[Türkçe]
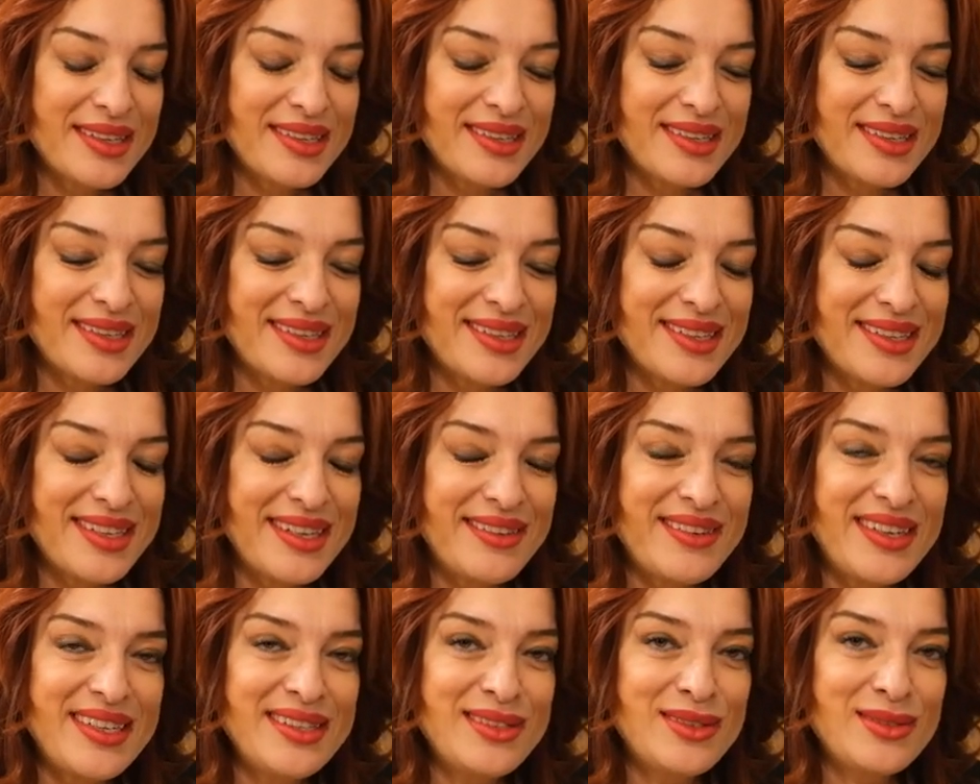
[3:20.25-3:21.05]
E,
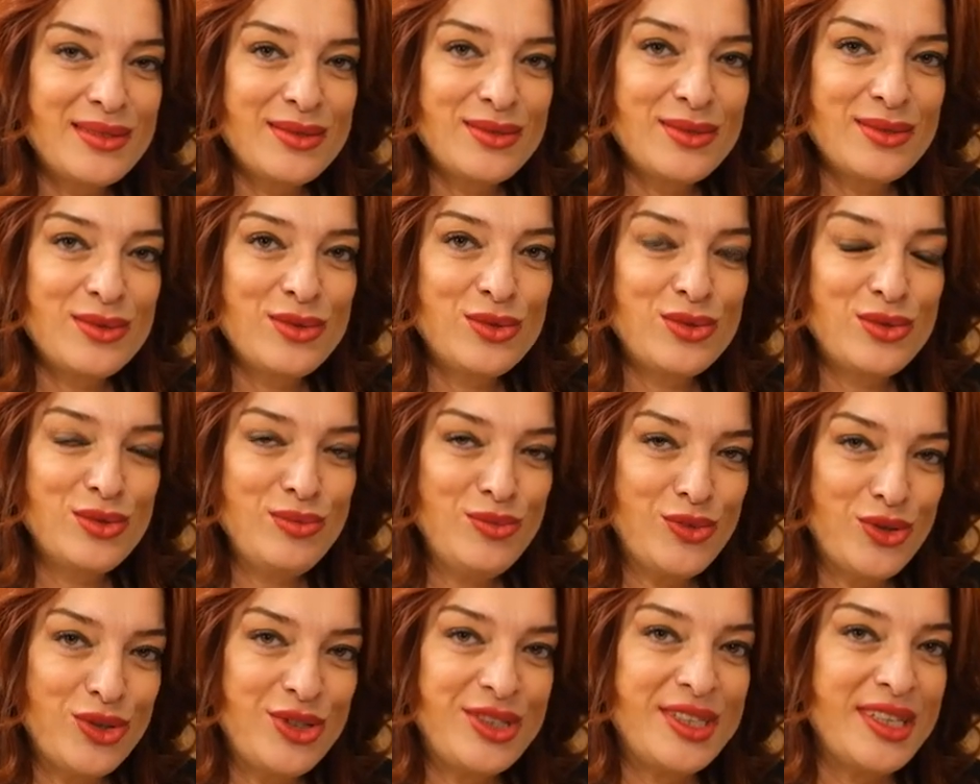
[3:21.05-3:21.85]
Levent
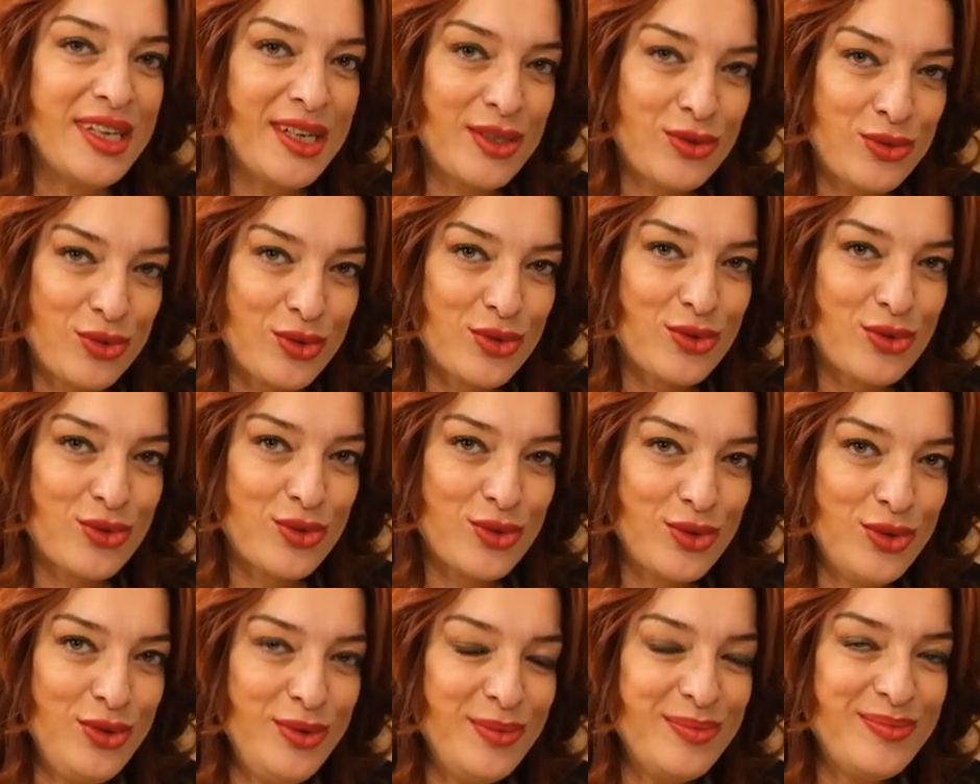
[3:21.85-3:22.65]
Üzümcü
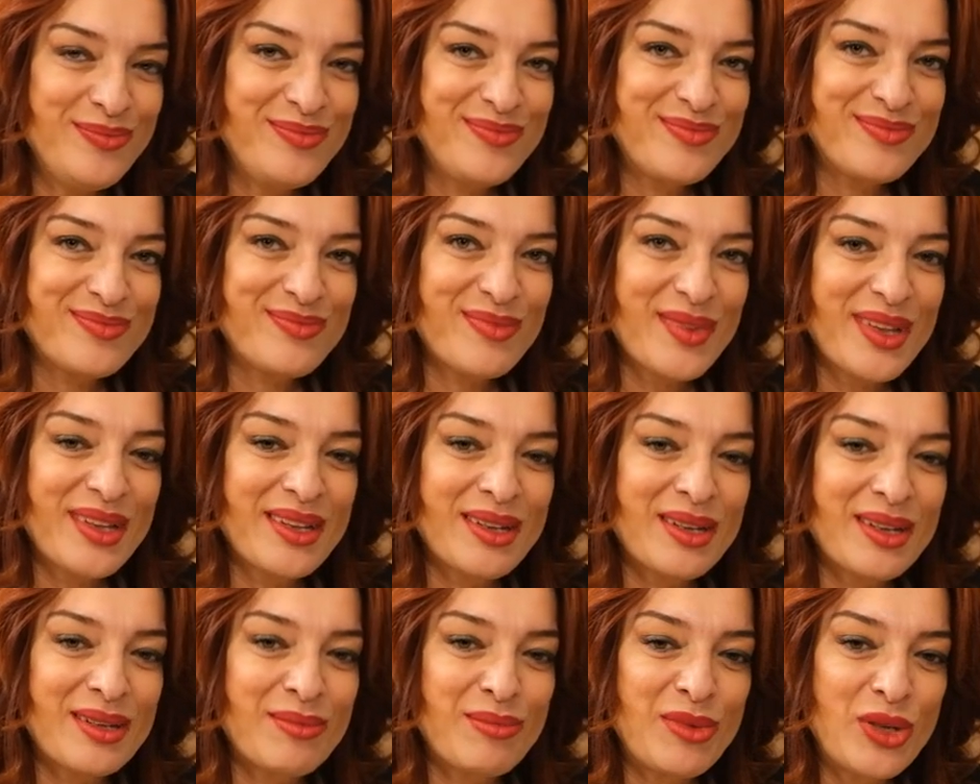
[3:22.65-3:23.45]
Tiyatrosu
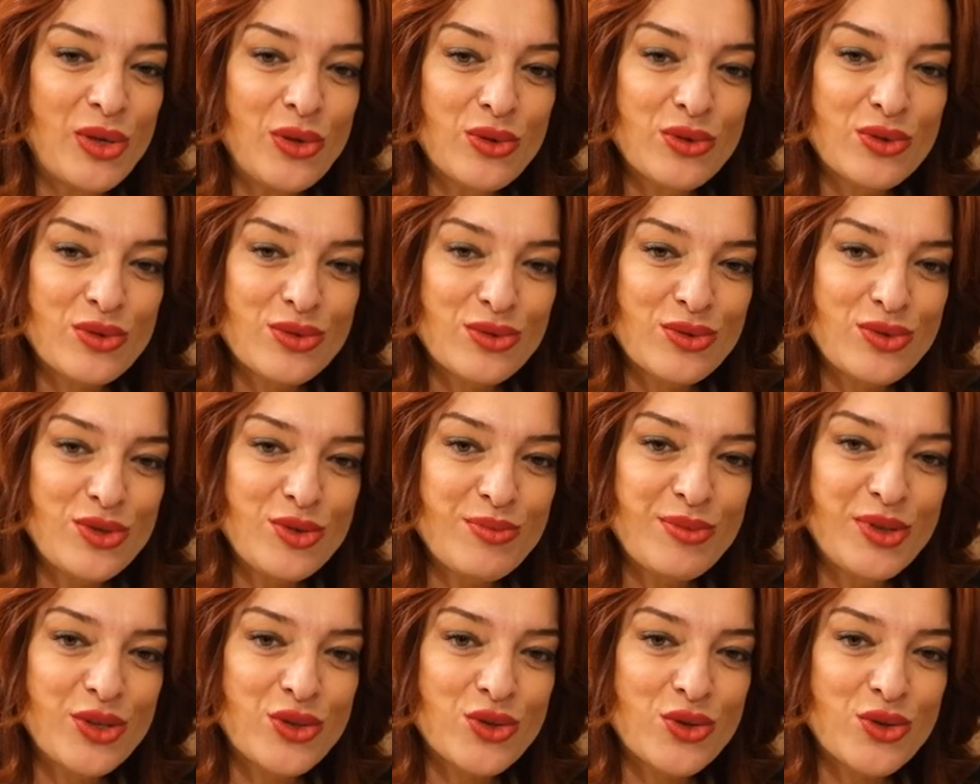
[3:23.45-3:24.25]
e, biliyorsunuz
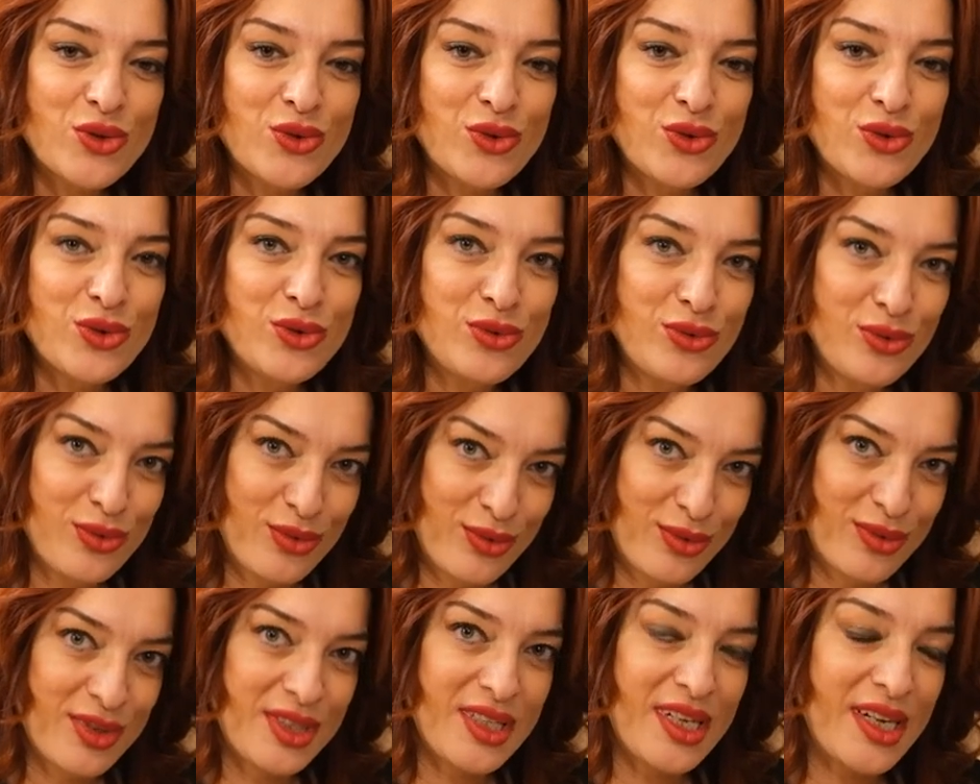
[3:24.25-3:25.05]
birçok oyun
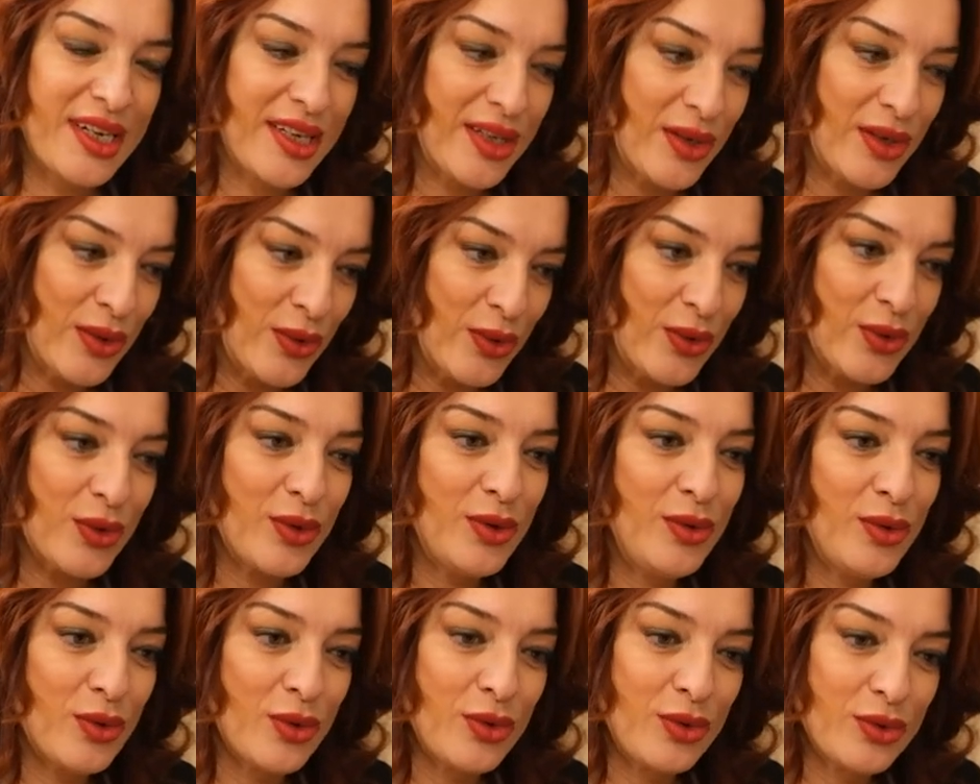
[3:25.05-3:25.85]

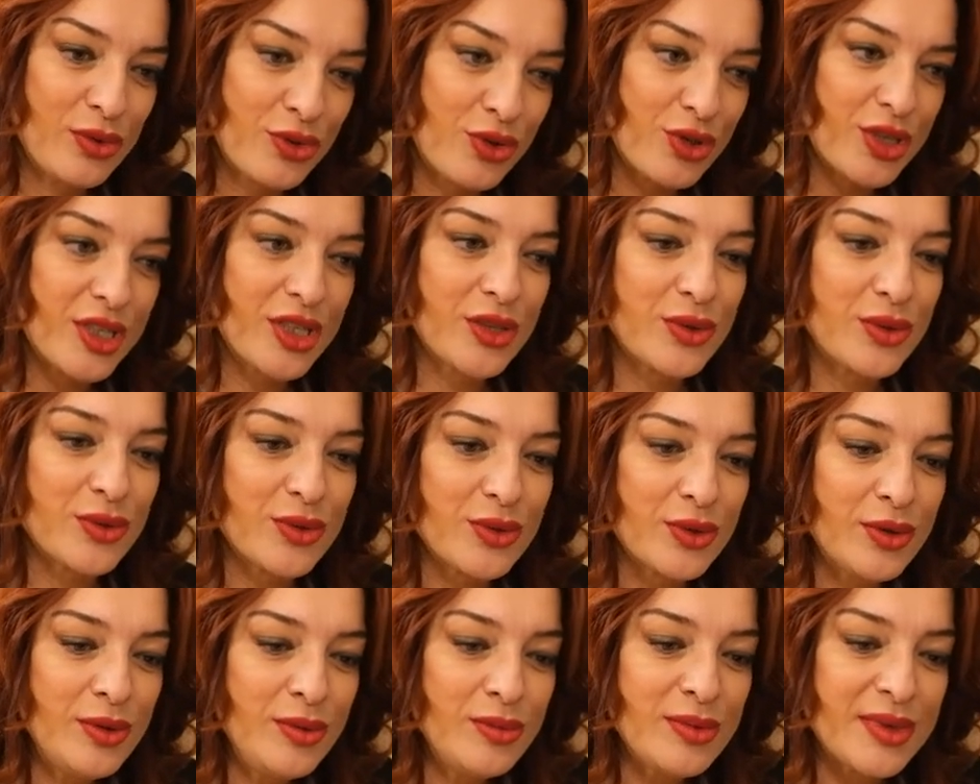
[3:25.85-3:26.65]
sergiliyor, oyun
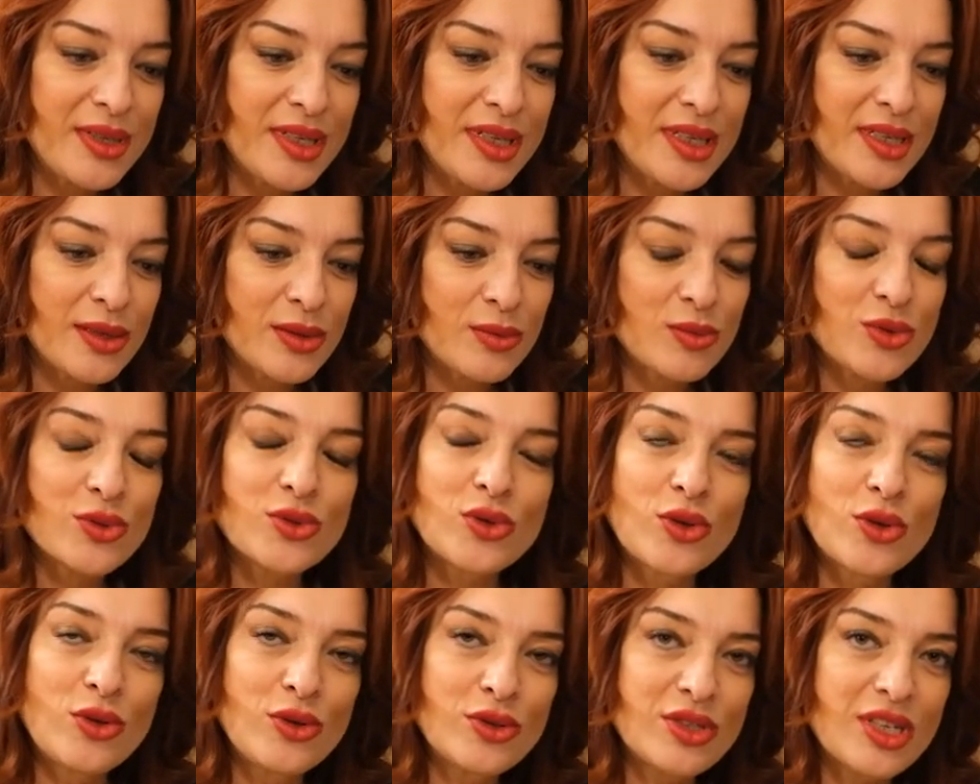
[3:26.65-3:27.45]
çıkarıyor. Hele bu
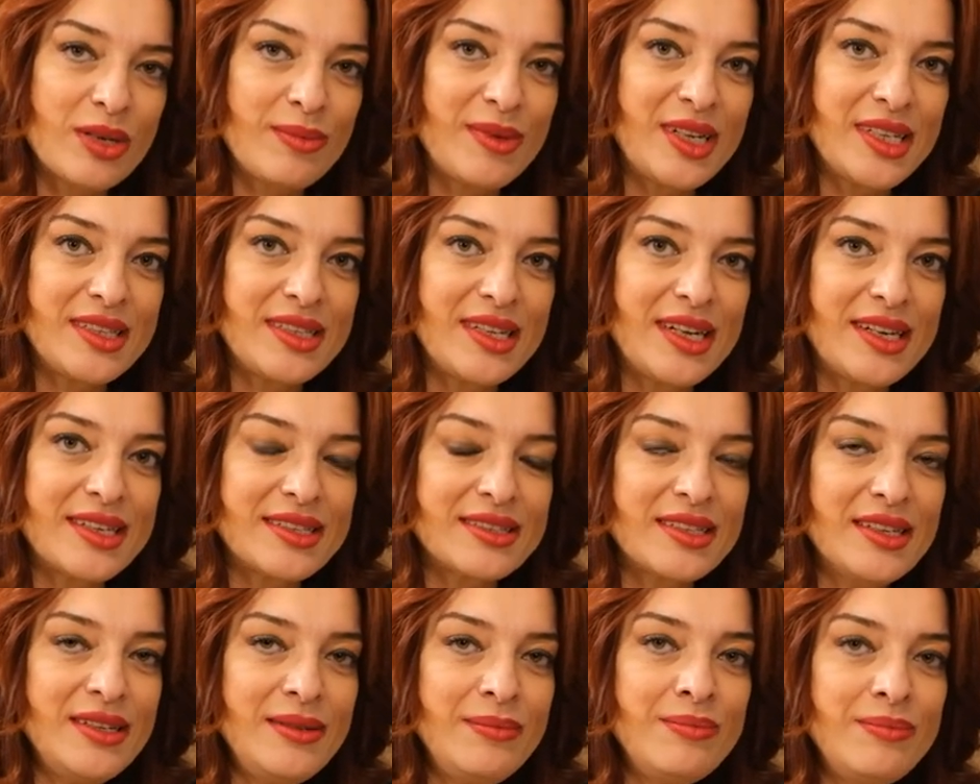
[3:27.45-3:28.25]
son
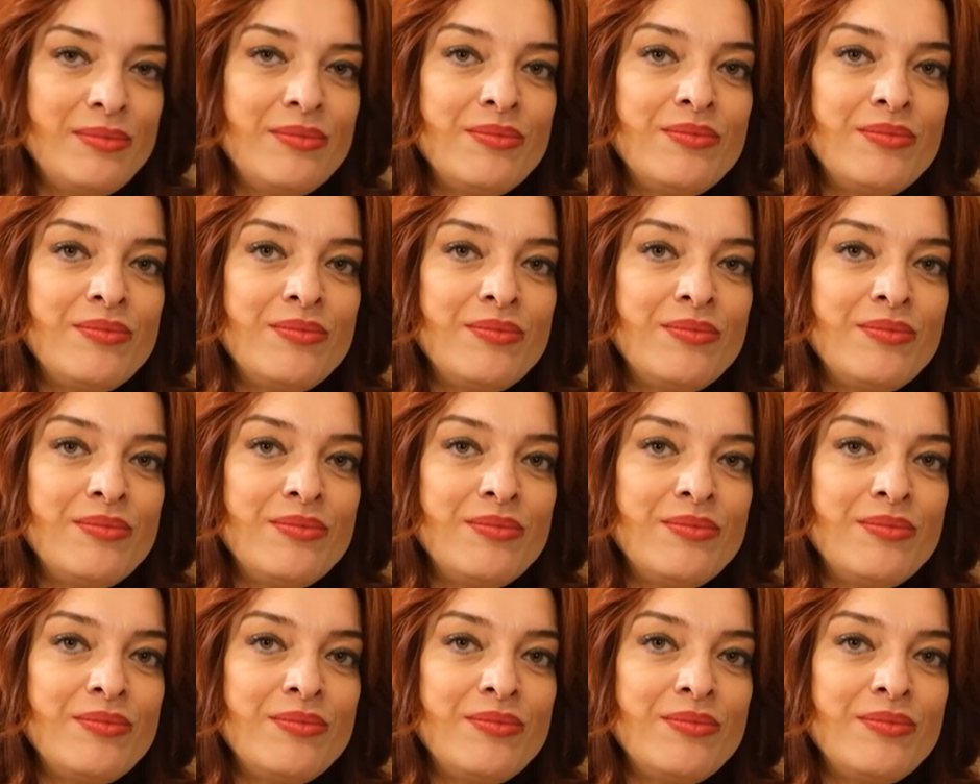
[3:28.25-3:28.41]
zamanlarda